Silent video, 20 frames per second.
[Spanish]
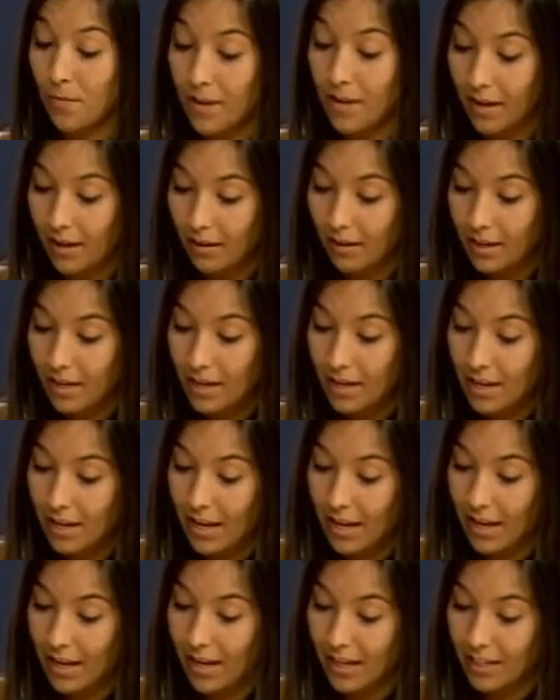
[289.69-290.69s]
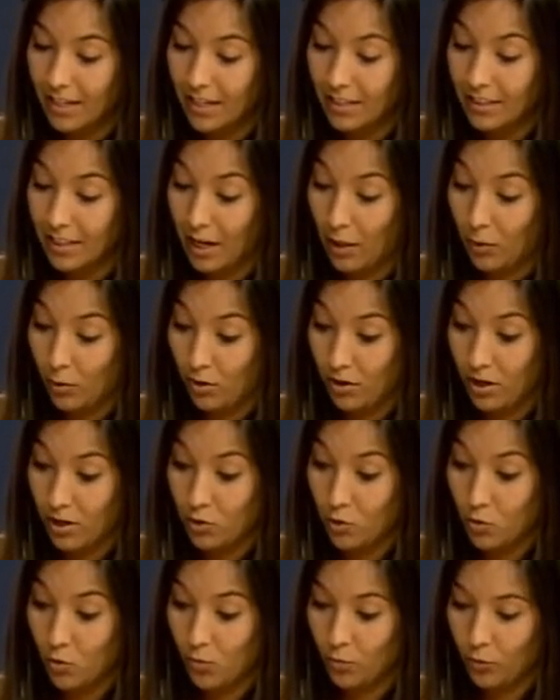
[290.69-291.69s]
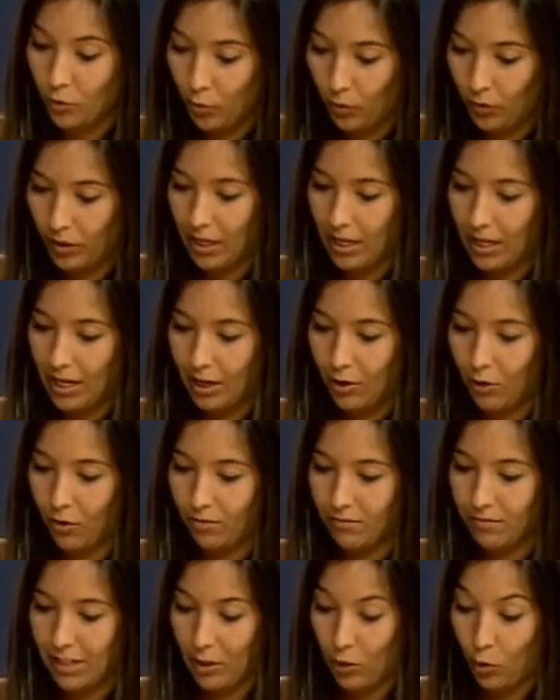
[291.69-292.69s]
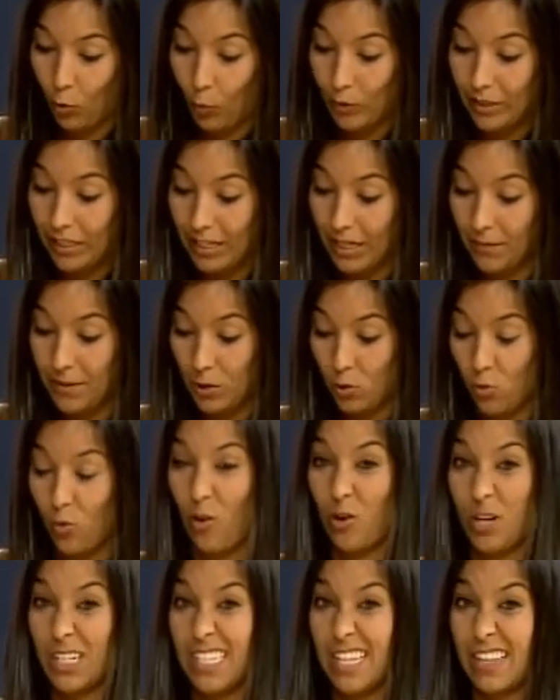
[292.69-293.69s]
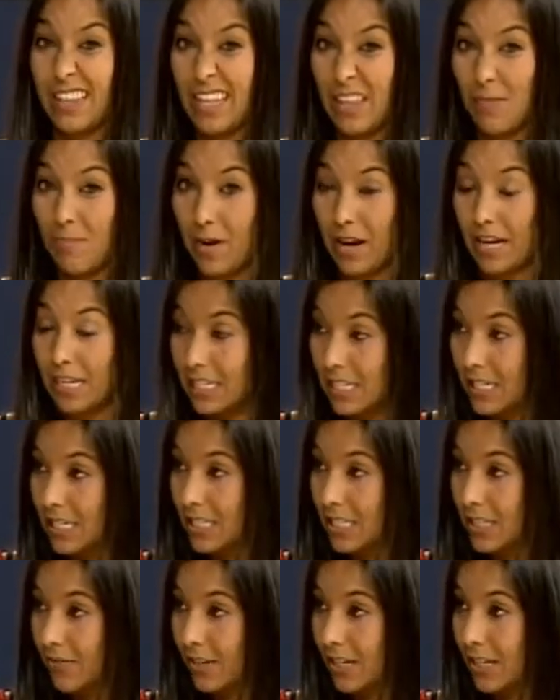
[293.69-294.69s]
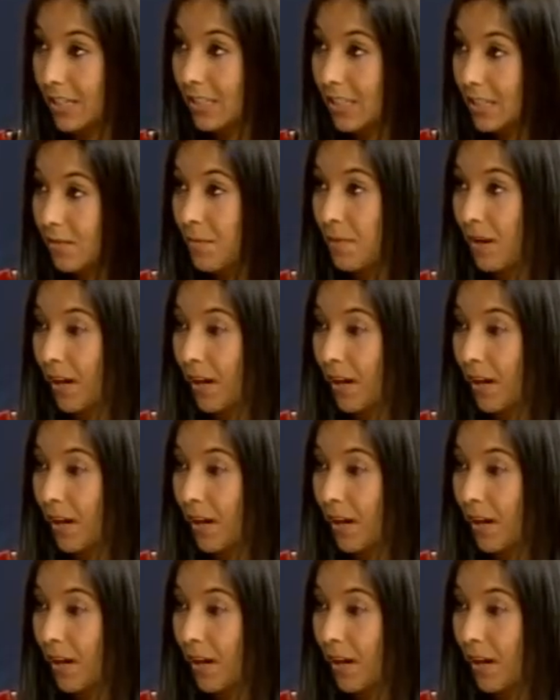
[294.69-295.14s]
bien en el Internacional Sub-12, teniendo en cuenta que había jugadores de 10 países diferentes, me